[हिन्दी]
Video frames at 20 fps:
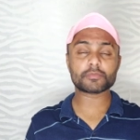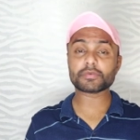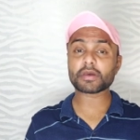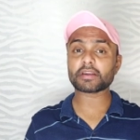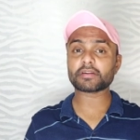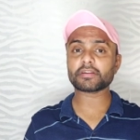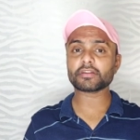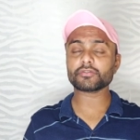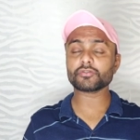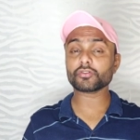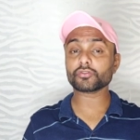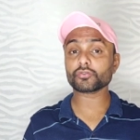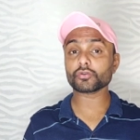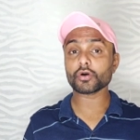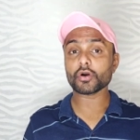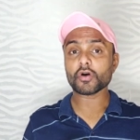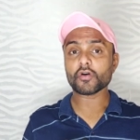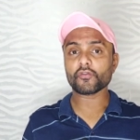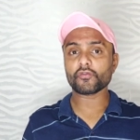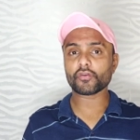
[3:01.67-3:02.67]
पिक ब्राइटनेस
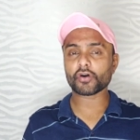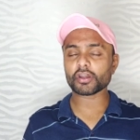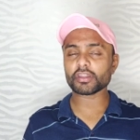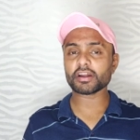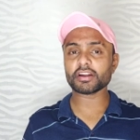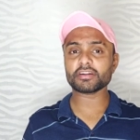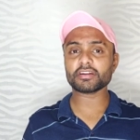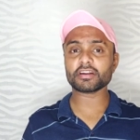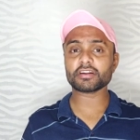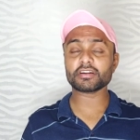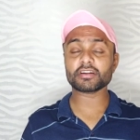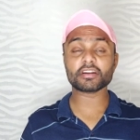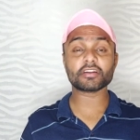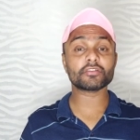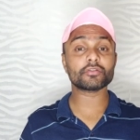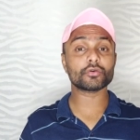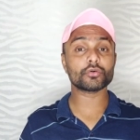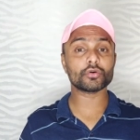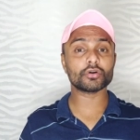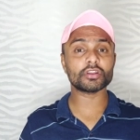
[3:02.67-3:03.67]
दोस्तों फोर हंड्रेड
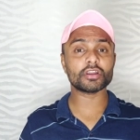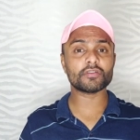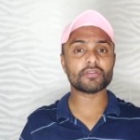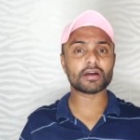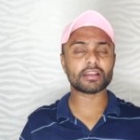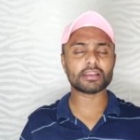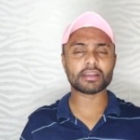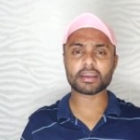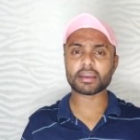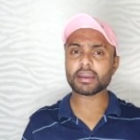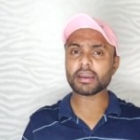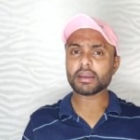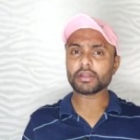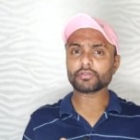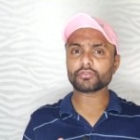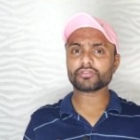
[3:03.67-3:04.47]
निट्स होने वाली है